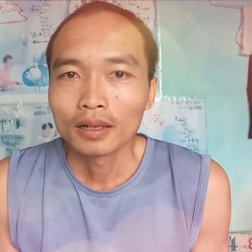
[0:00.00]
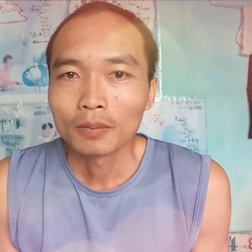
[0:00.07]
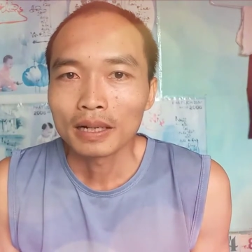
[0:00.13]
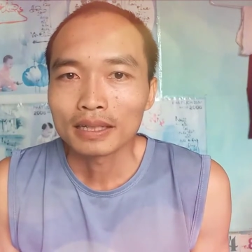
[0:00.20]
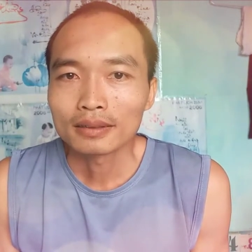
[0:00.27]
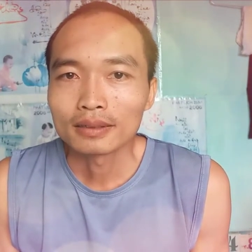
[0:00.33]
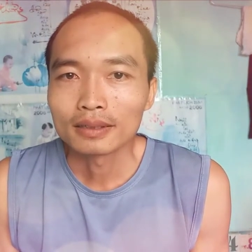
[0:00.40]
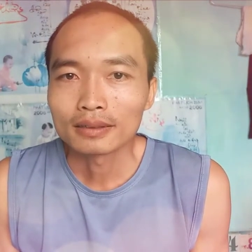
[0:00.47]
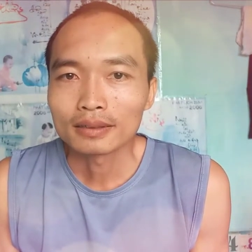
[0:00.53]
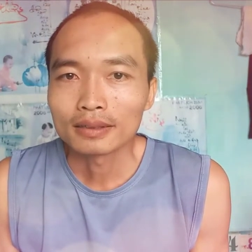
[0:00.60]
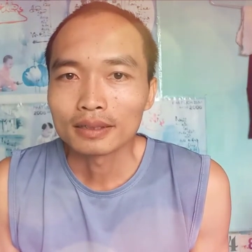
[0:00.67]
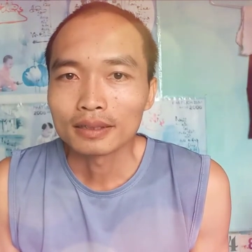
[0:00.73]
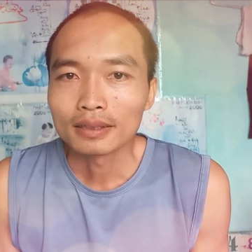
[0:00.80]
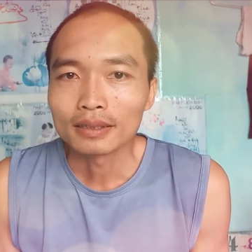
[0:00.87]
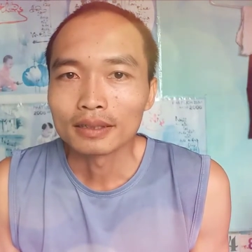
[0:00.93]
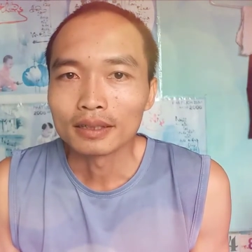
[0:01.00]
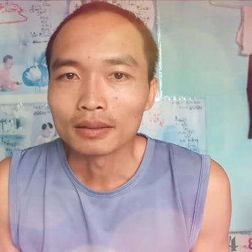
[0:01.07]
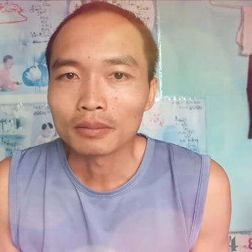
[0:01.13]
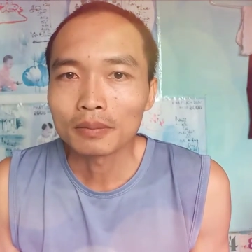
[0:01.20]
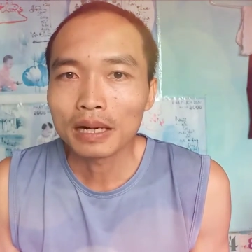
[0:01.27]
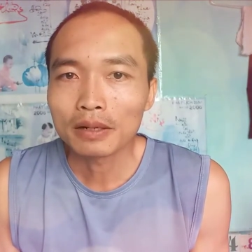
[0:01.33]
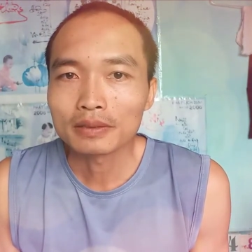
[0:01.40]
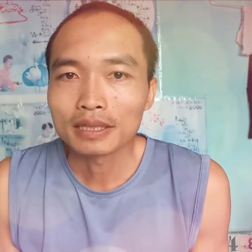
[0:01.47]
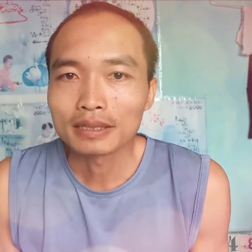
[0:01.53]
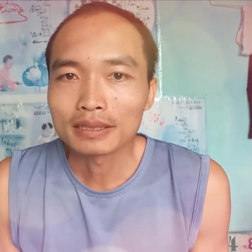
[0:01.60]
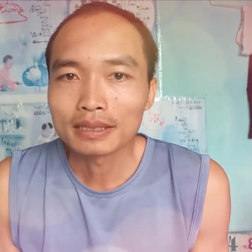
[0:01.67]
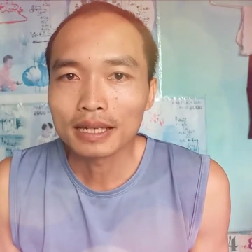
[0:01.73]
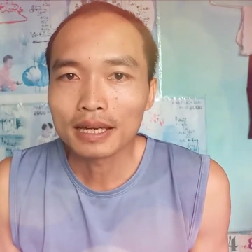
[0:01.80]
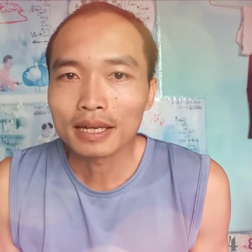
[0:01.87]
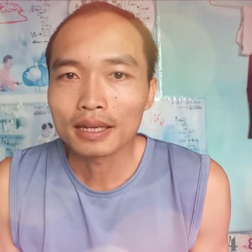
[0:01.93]
không ăn được thì đừng có bao giờ
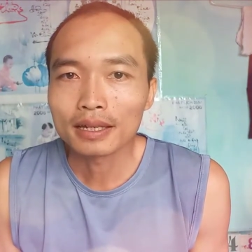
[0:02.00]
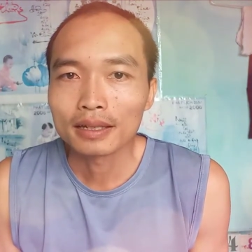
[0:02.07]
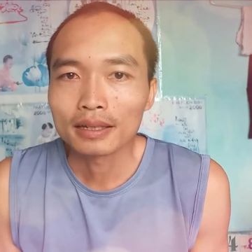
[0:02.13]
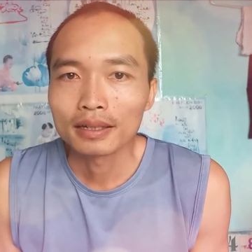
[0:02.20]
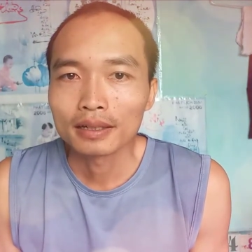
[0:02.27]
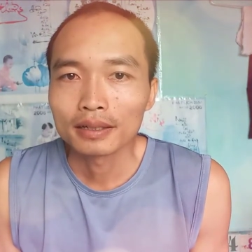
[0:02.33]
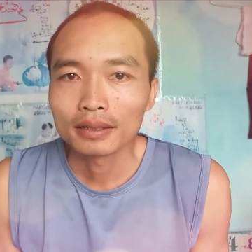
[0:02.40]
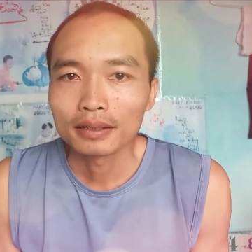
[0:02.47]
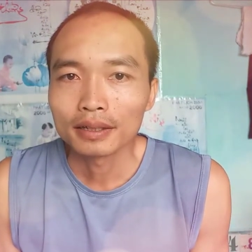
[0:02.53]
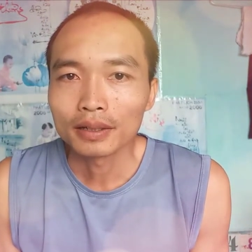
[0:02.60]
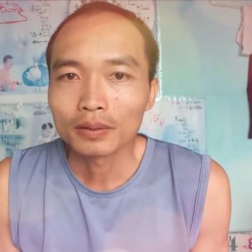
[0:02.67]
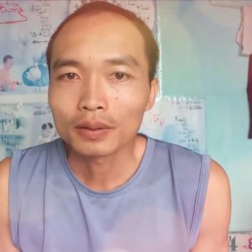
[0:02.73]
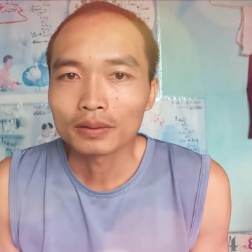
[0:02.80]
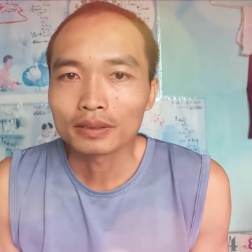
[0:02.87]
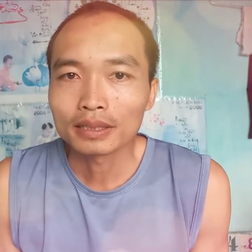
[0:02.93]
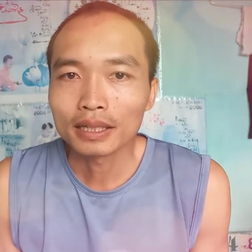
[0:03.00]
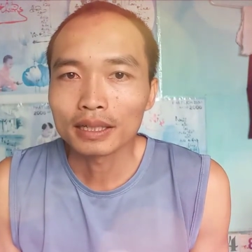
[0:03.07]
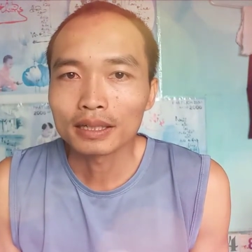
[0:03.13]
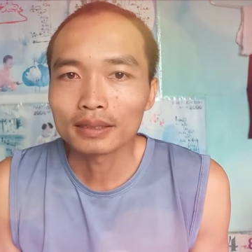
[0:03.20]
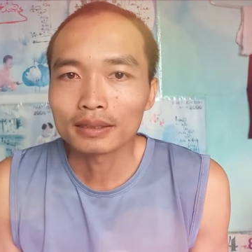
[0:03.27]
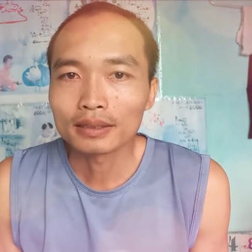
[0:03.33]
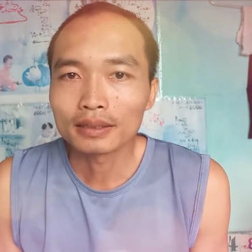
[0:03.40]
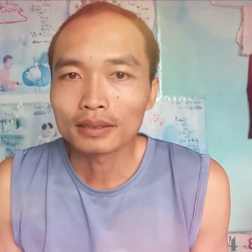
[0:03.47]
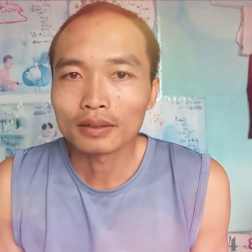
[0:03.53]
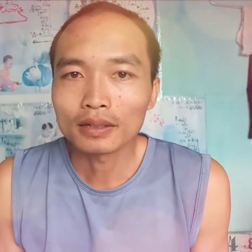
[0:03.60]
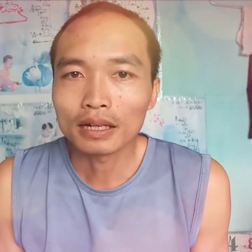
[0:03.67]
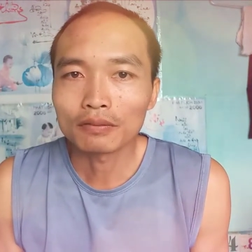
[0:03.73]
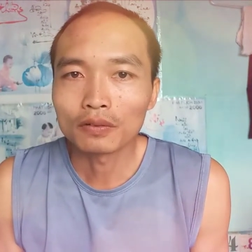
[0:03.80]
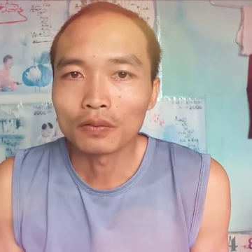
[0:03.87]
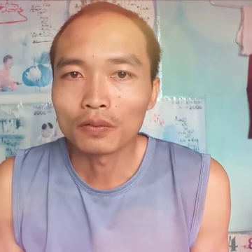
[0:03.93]
chê. Nếu con chê thì
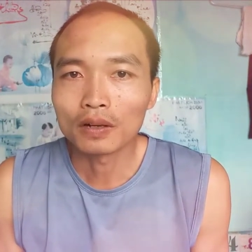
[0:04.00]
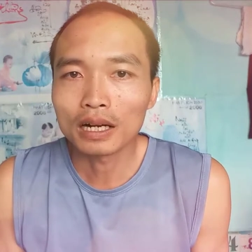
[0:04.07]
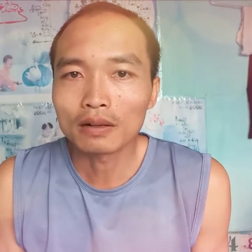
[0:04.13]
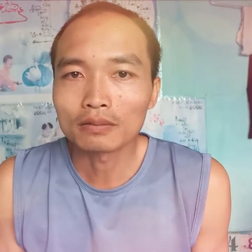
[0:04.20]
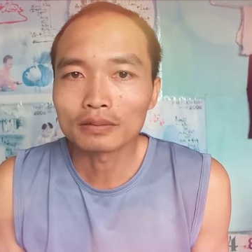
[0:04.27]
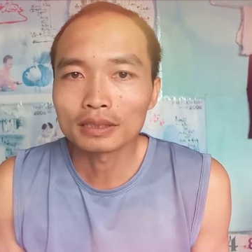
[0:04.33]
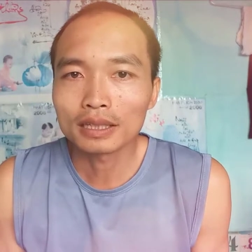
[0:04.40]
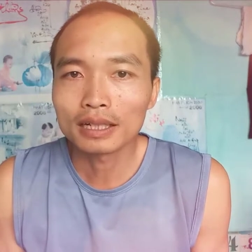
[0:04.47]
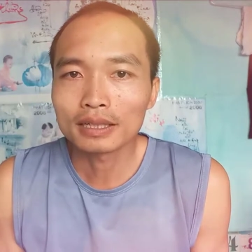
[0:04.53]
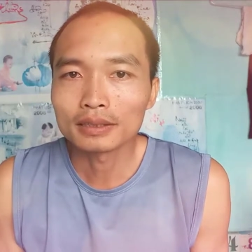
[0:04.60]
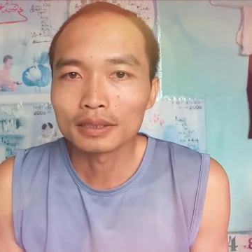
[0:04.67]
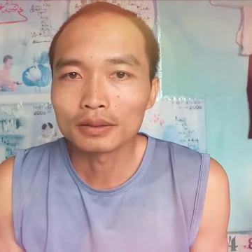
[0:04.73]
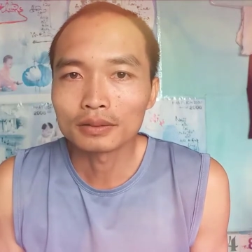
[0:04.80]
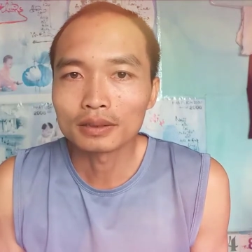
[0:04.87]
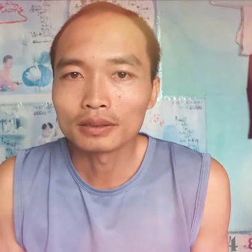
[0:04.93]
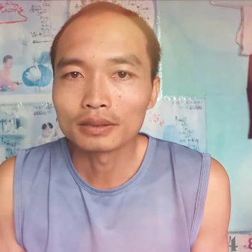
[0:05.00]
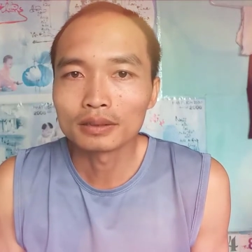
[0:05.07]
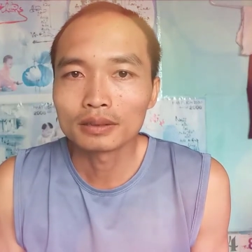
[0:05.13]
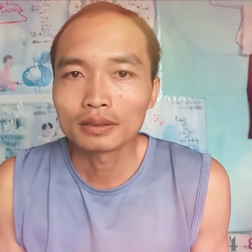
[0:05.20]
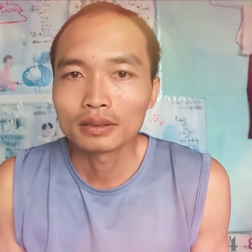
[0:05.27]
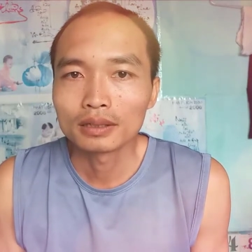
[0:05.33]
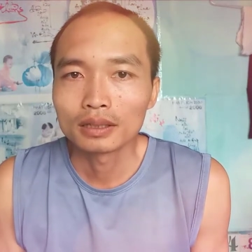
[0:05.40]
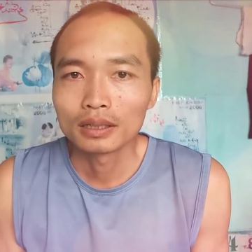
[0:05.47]
con đã phụ lòng rất là nhiều thứ.